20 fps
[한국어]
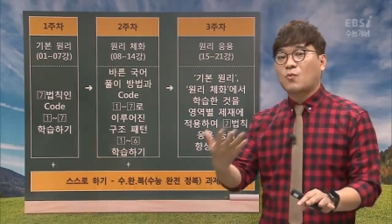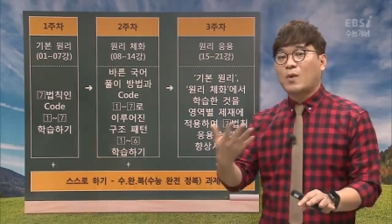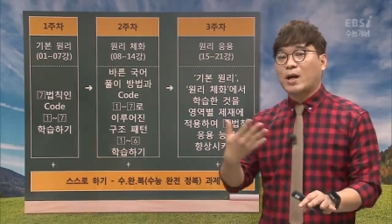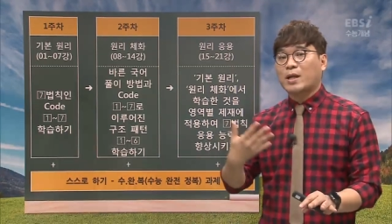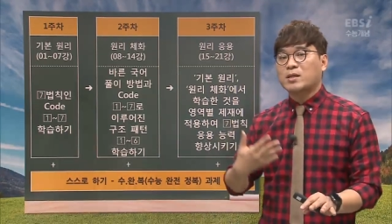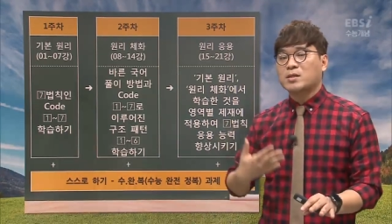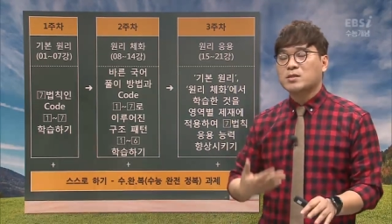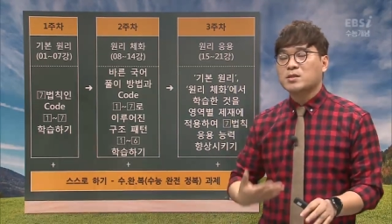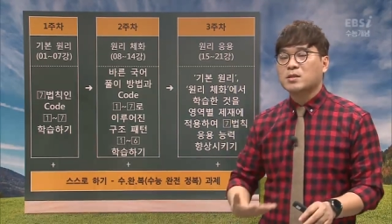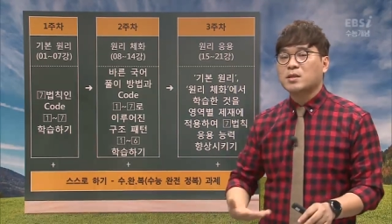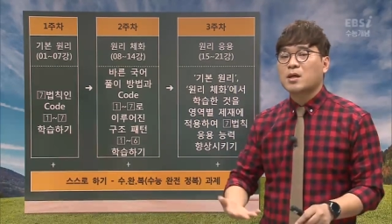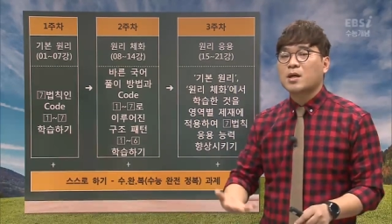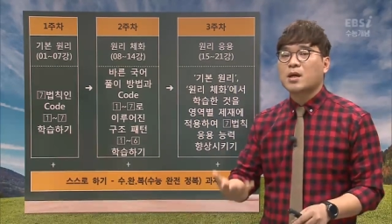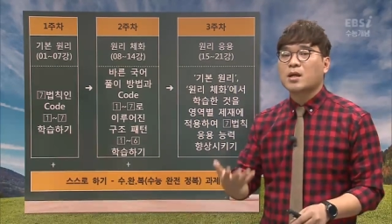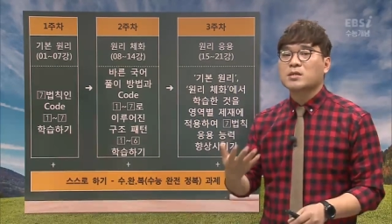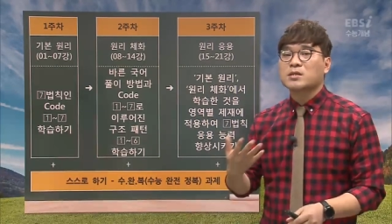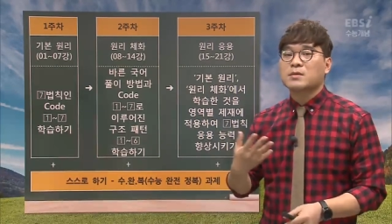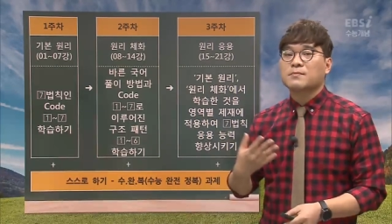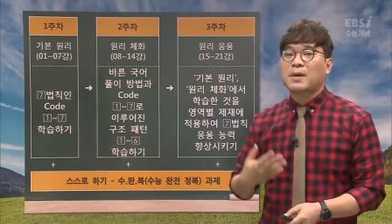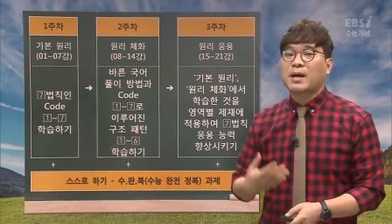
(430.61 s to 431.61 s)

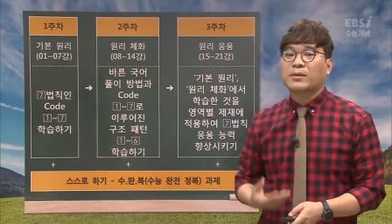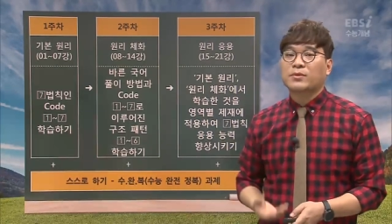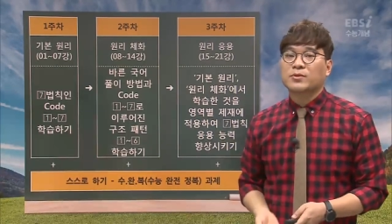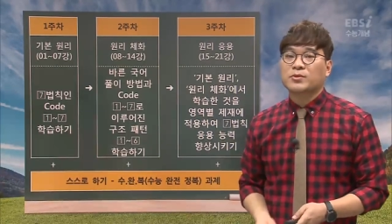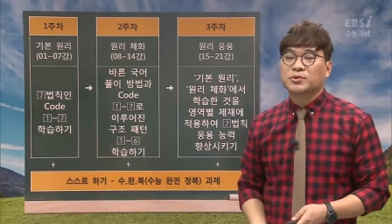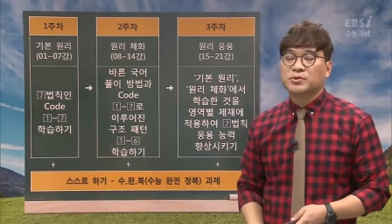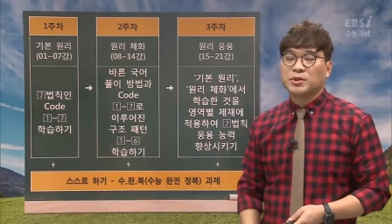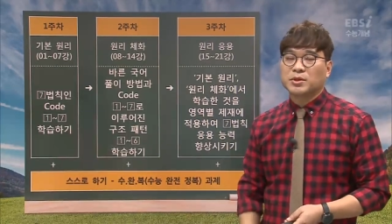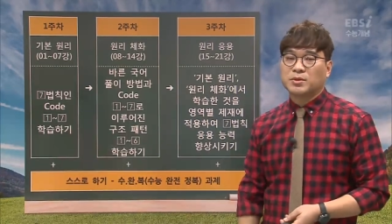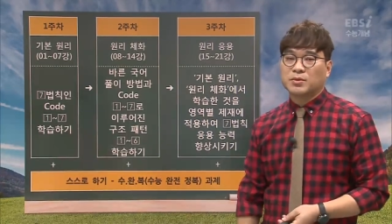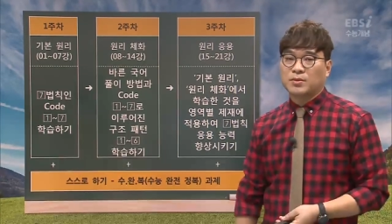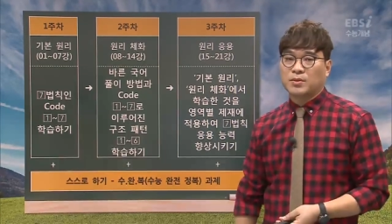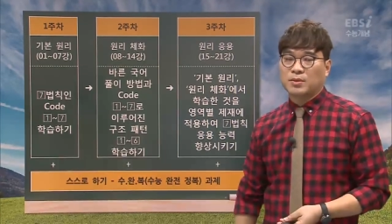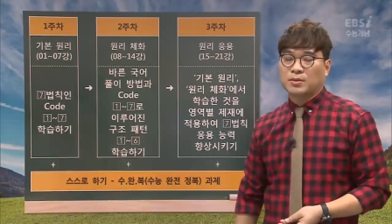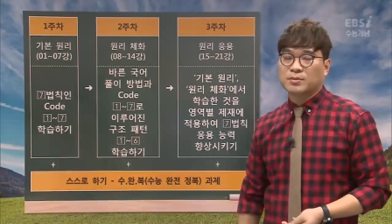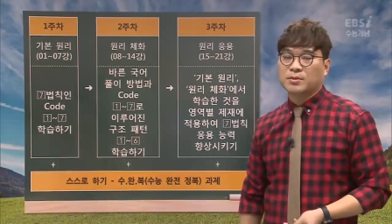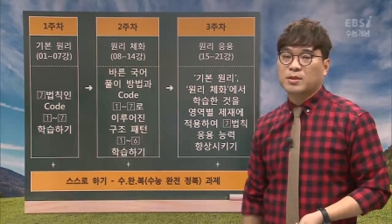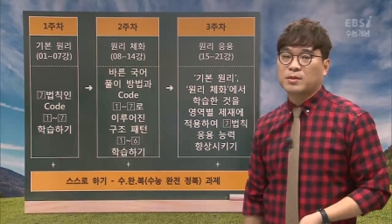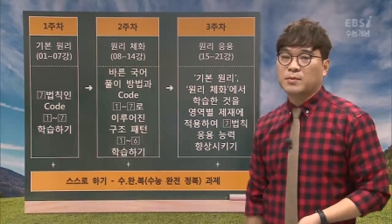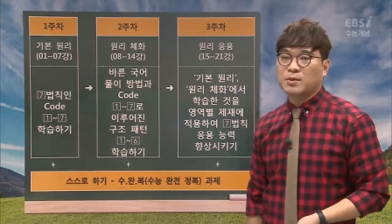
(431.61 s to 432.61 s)
완전하게 이제 만들 수
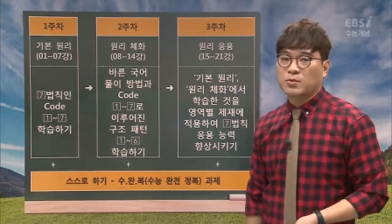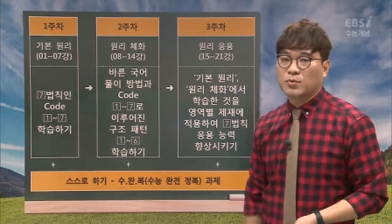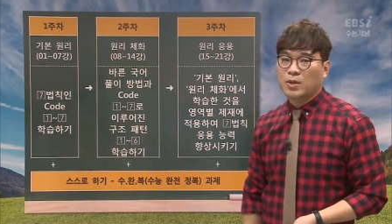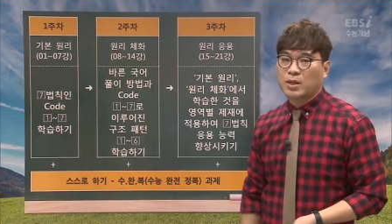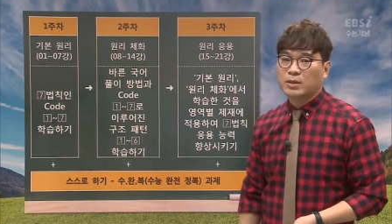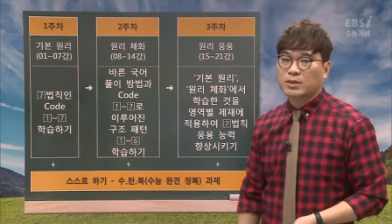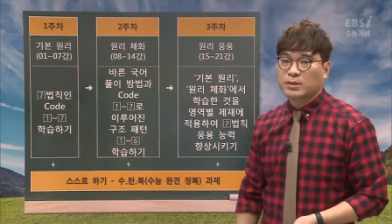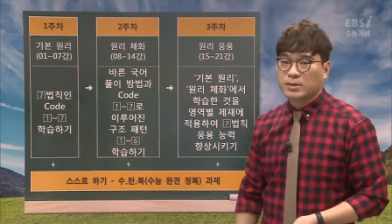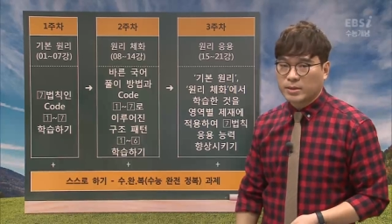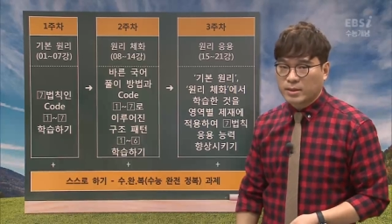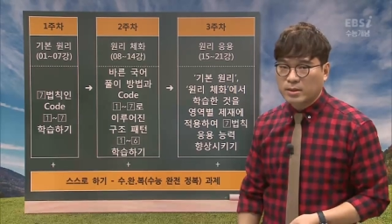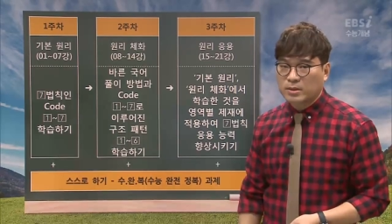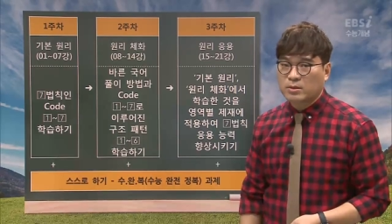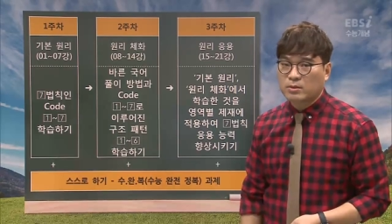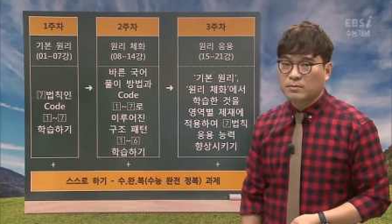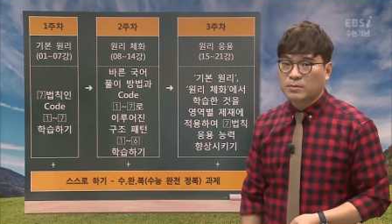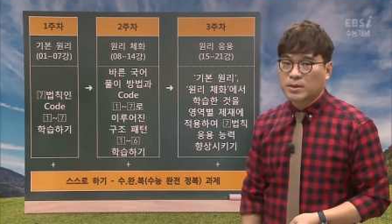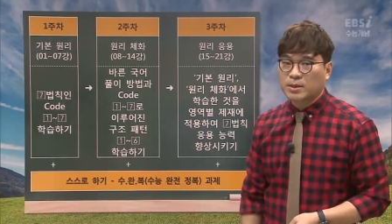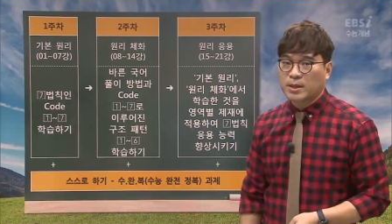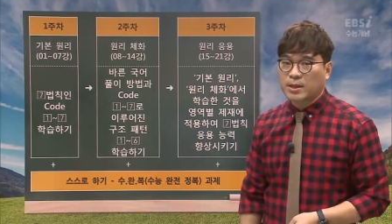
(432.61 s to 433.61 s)
있도록 선생님이 도와드릴
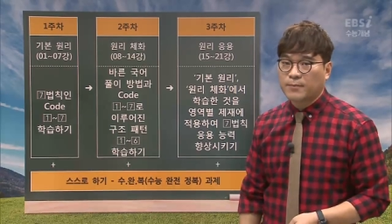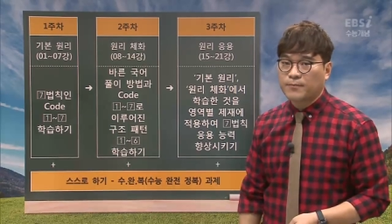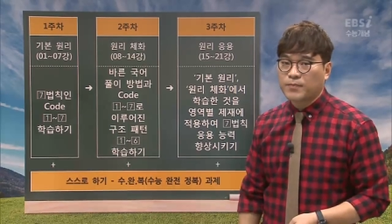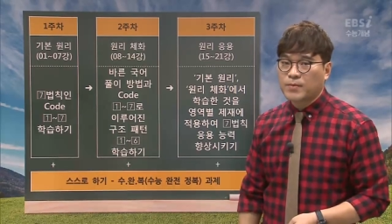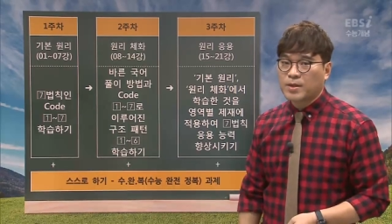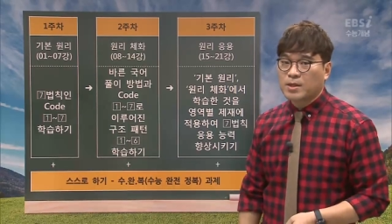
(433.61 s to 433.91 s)
겁니다.